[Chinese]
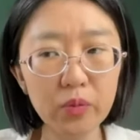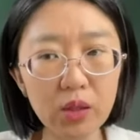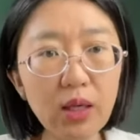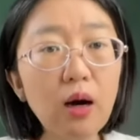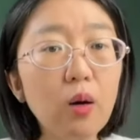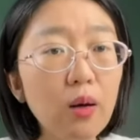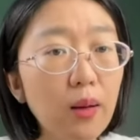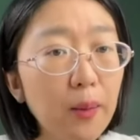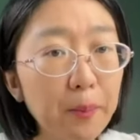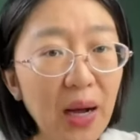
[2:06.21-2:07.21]
要
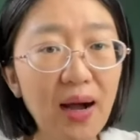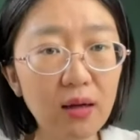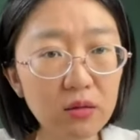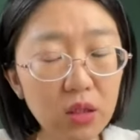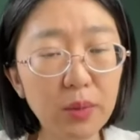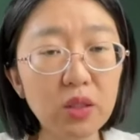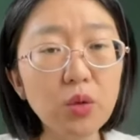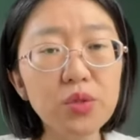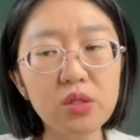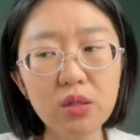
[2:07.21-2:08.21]
把你们
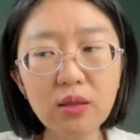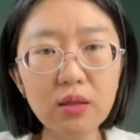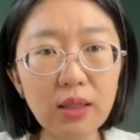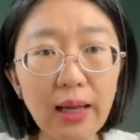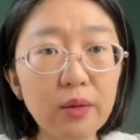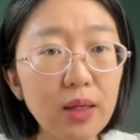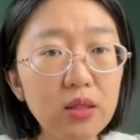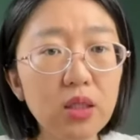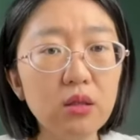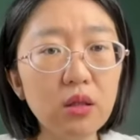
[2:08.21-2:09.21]
公司的台
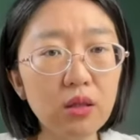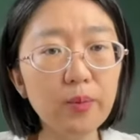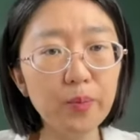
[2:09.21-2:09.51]
湾人的